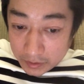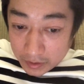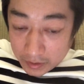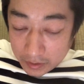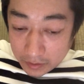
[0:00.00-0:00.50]

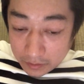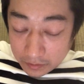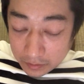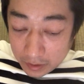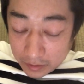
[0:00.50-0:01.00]
若
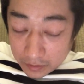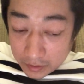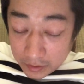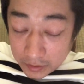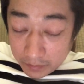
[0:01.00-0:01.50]
干
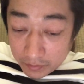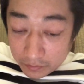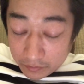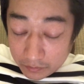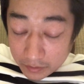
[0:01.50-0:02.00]
電子タバコ
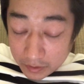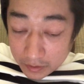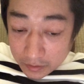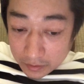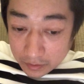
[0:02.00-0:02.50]
の方が